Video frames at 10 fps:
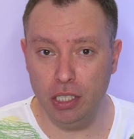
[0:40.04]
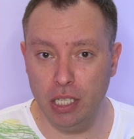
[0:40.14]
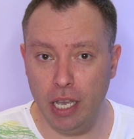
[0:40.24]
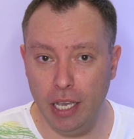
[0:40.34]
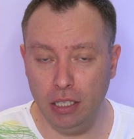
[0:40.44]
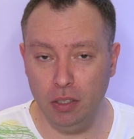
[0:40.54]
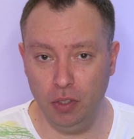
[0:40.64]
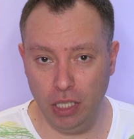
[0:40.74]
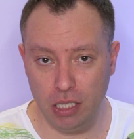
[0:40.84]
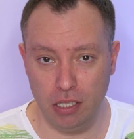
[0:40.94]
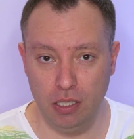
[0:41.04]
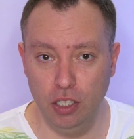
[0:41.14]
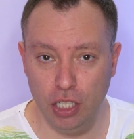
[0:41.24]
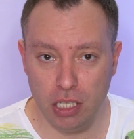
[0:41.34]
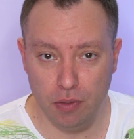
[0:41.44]
часа это 12.
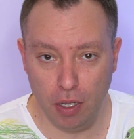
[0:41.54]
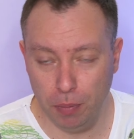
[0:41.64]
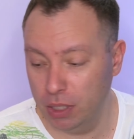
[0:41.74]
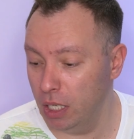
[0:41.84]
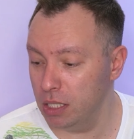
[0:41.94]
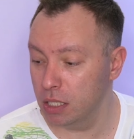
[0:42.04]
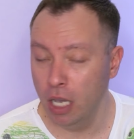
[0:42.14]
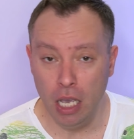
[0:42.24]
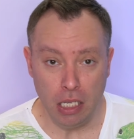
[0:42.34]
Сейчас 2.15.